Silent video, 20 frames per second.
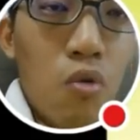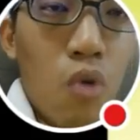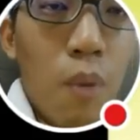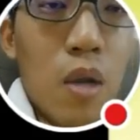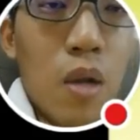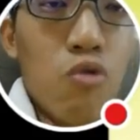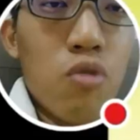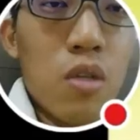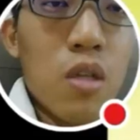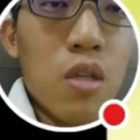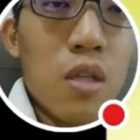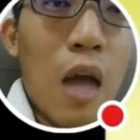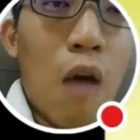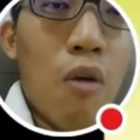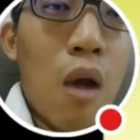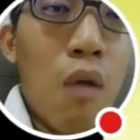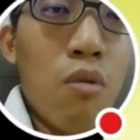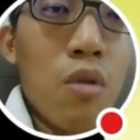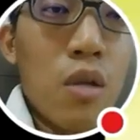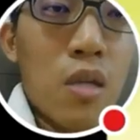原本句子
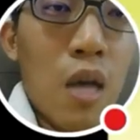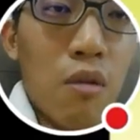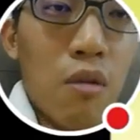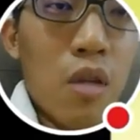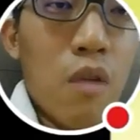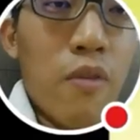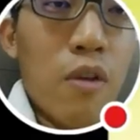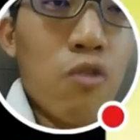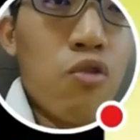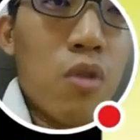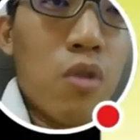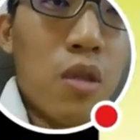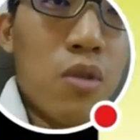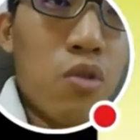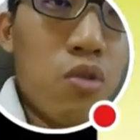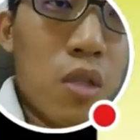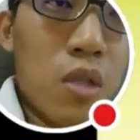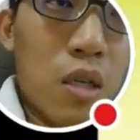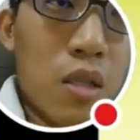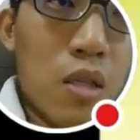高高绿的草散发出的
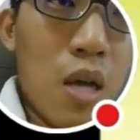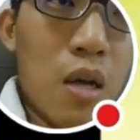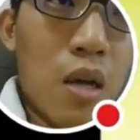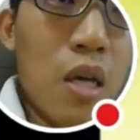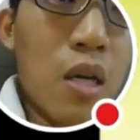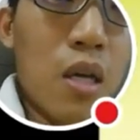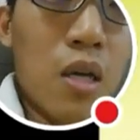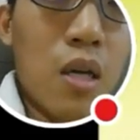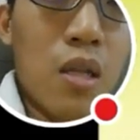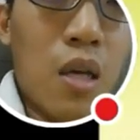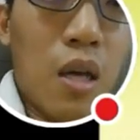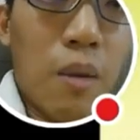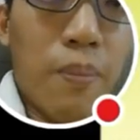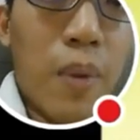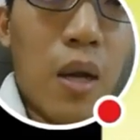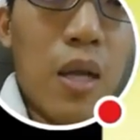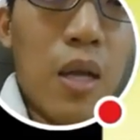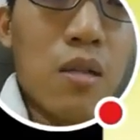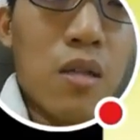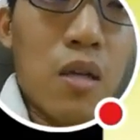清香，一根根挺
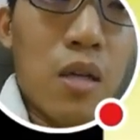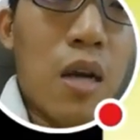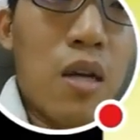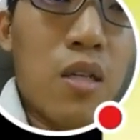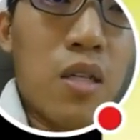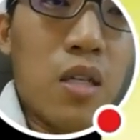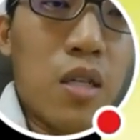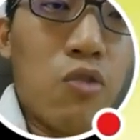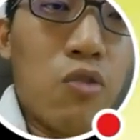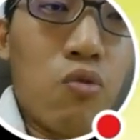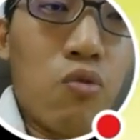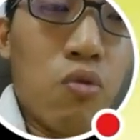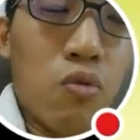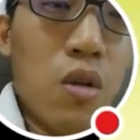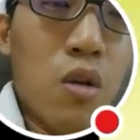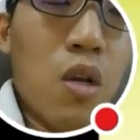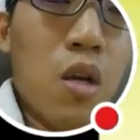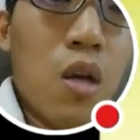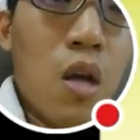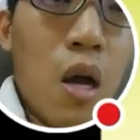拔样子看得清清楚楚。
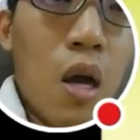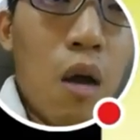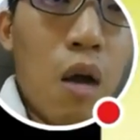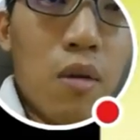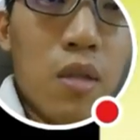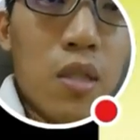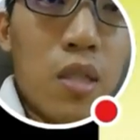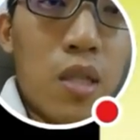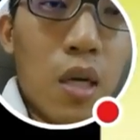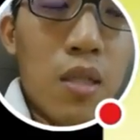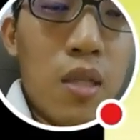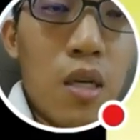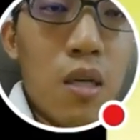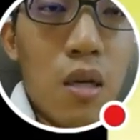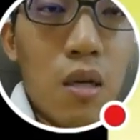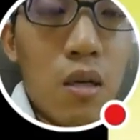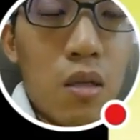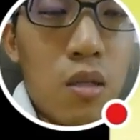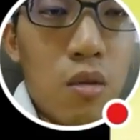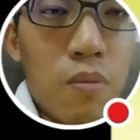好，将切
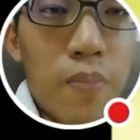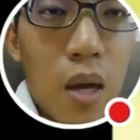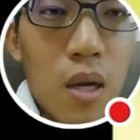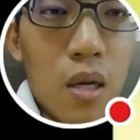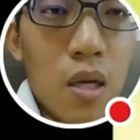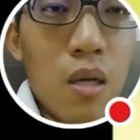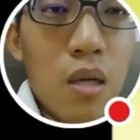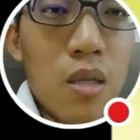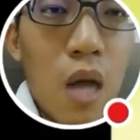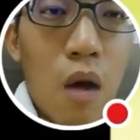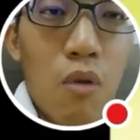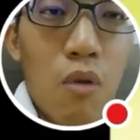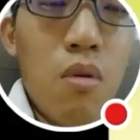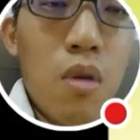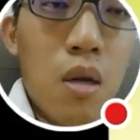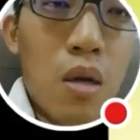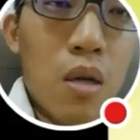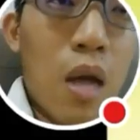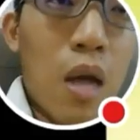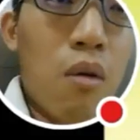呢就把那个
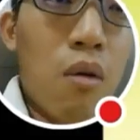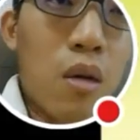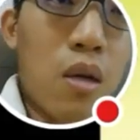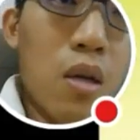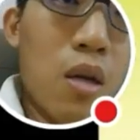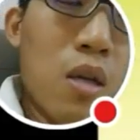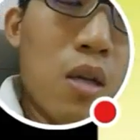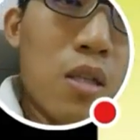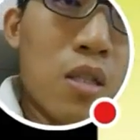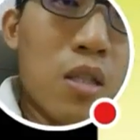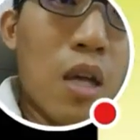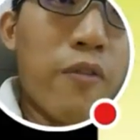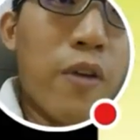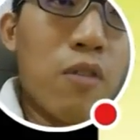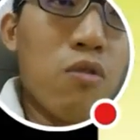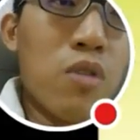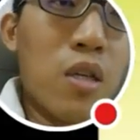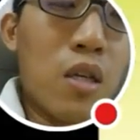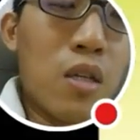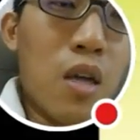绿了，高了，散
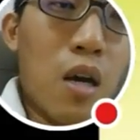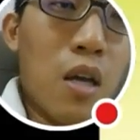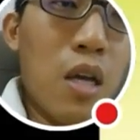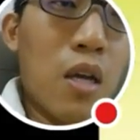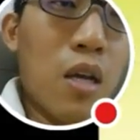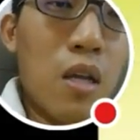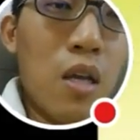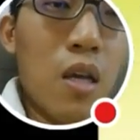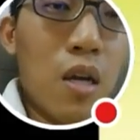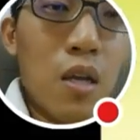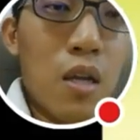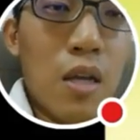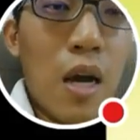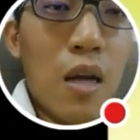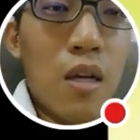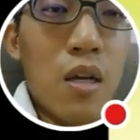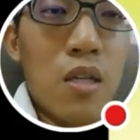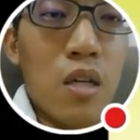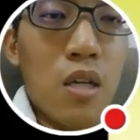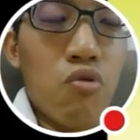发出清香，一根一根
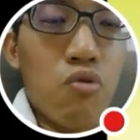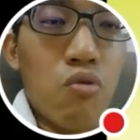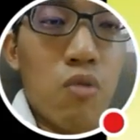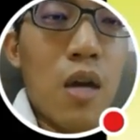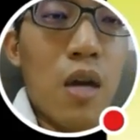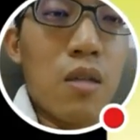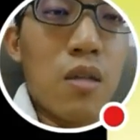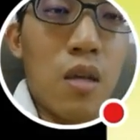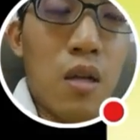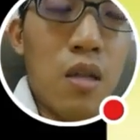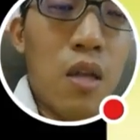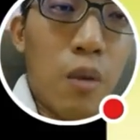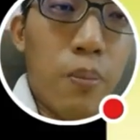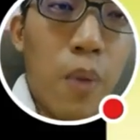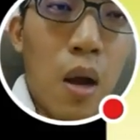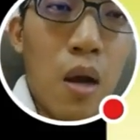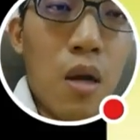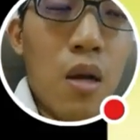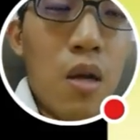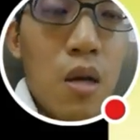看得清清楚楚，样子很挺
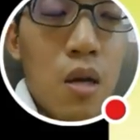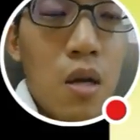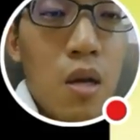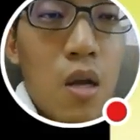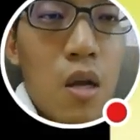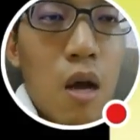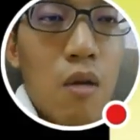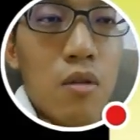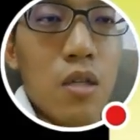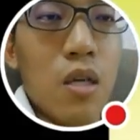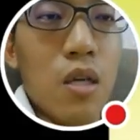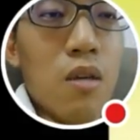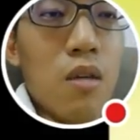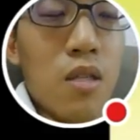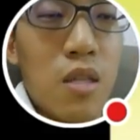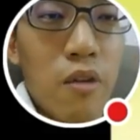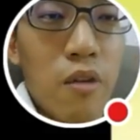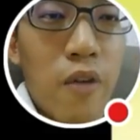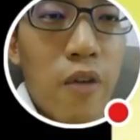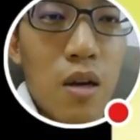拔。好，这个
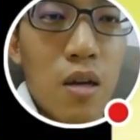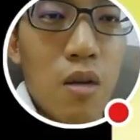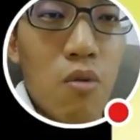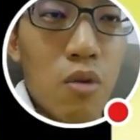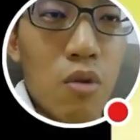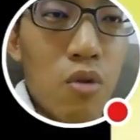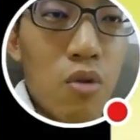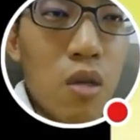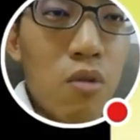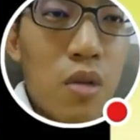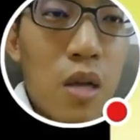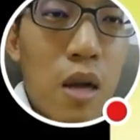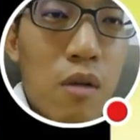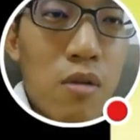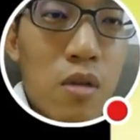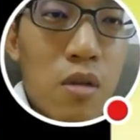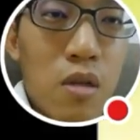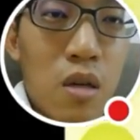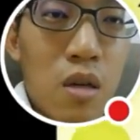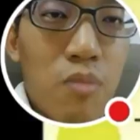写法呢，我觉得有些
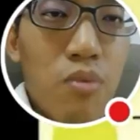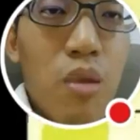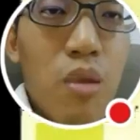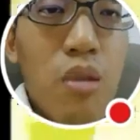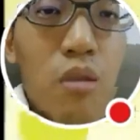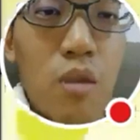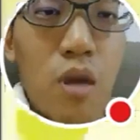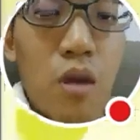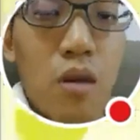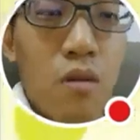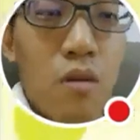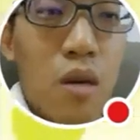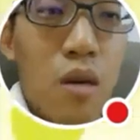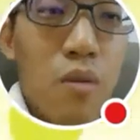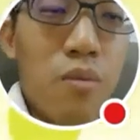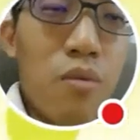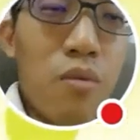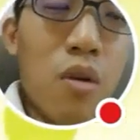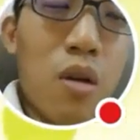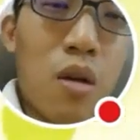老师可能不认同了。
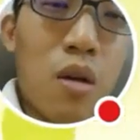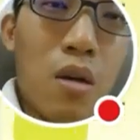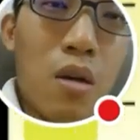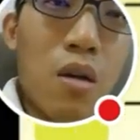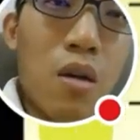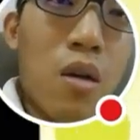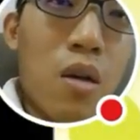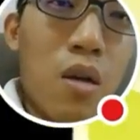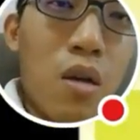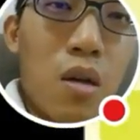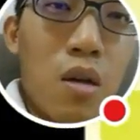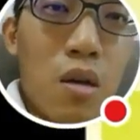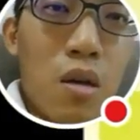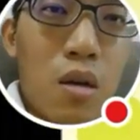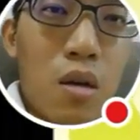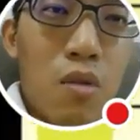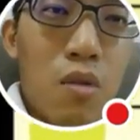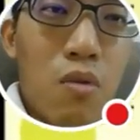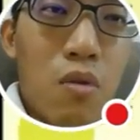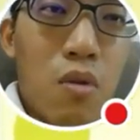OK，不过呢，
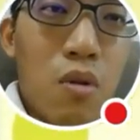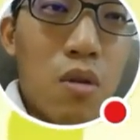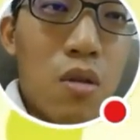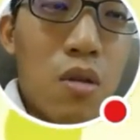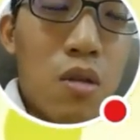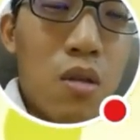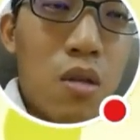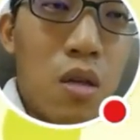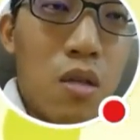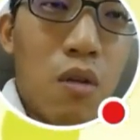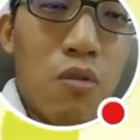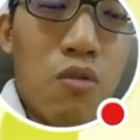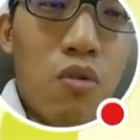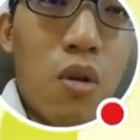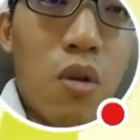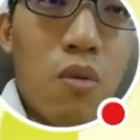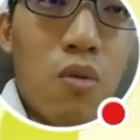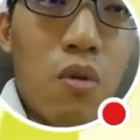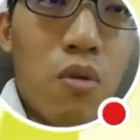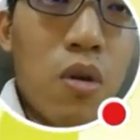呃，我写小
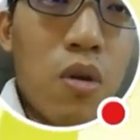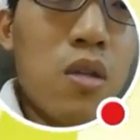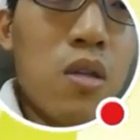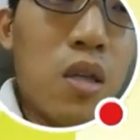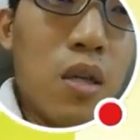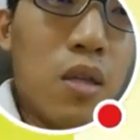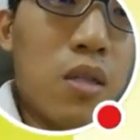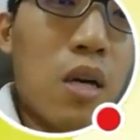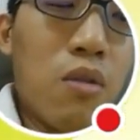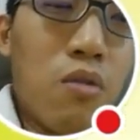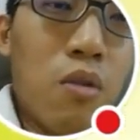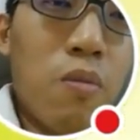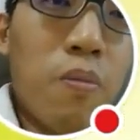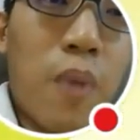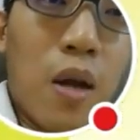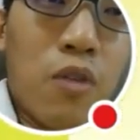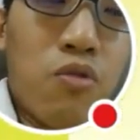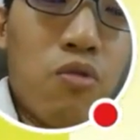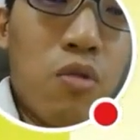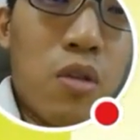说呢，我会倾向于
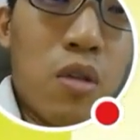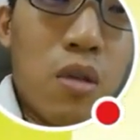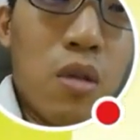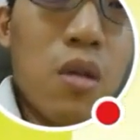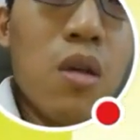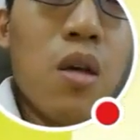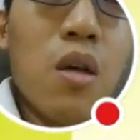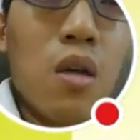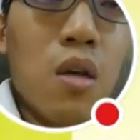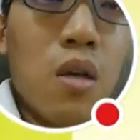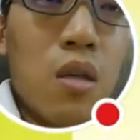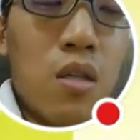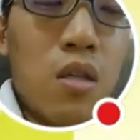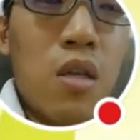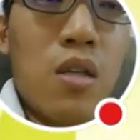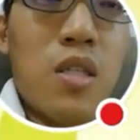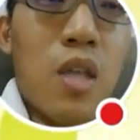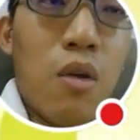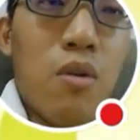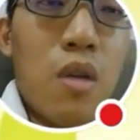把句子
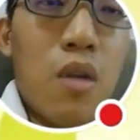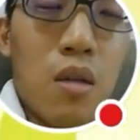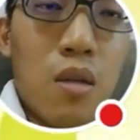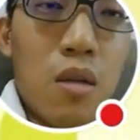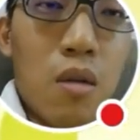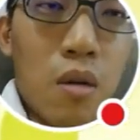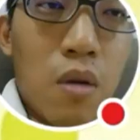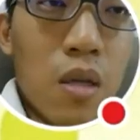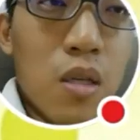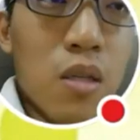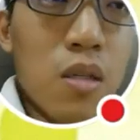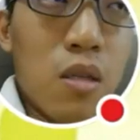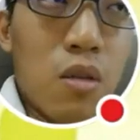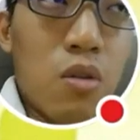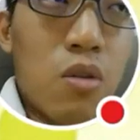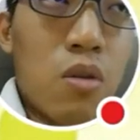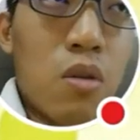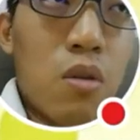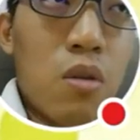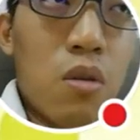切小一点。OK，这样
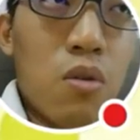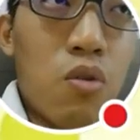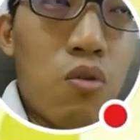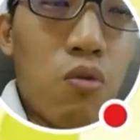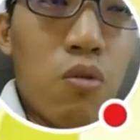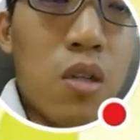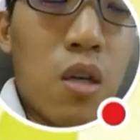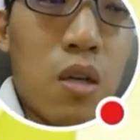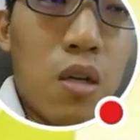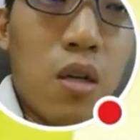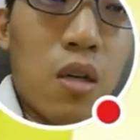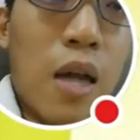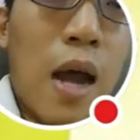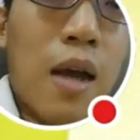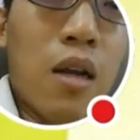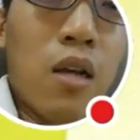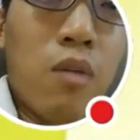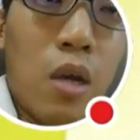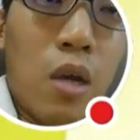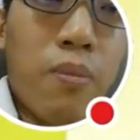子读者呢
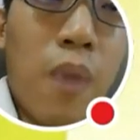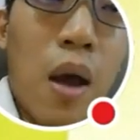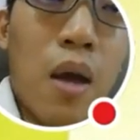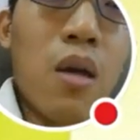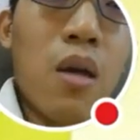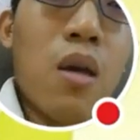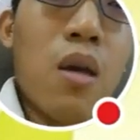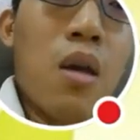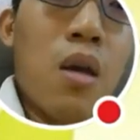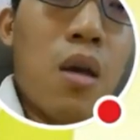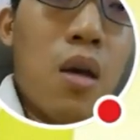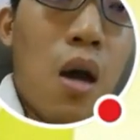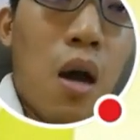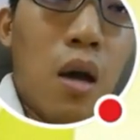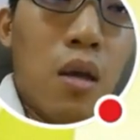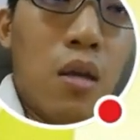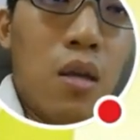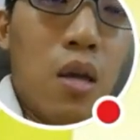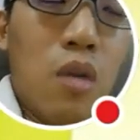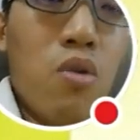看得明白
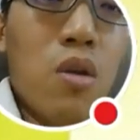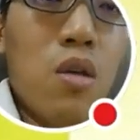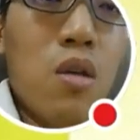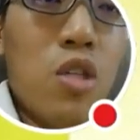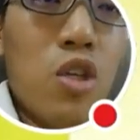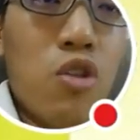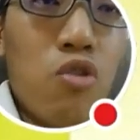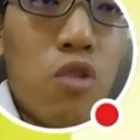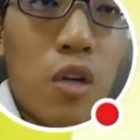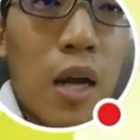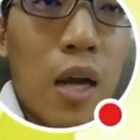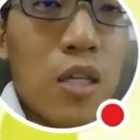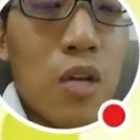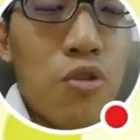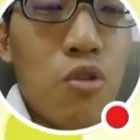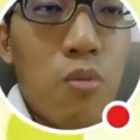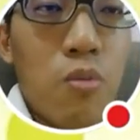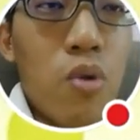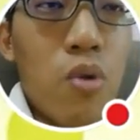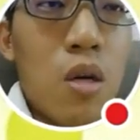啊，也愿意继续看下
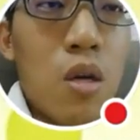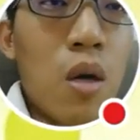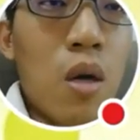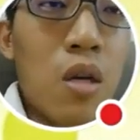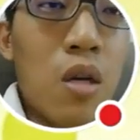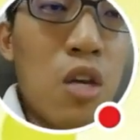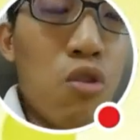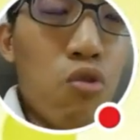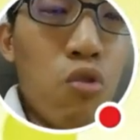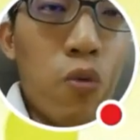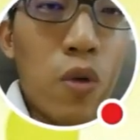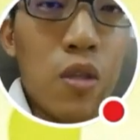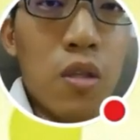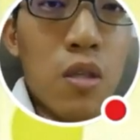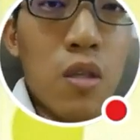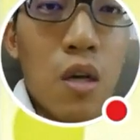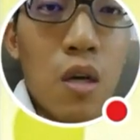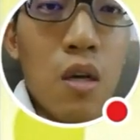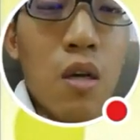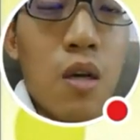去。不然的话呢，一堆文
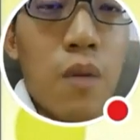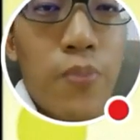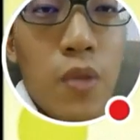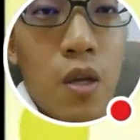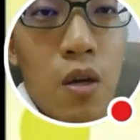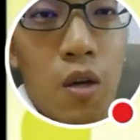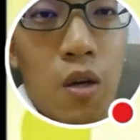字呢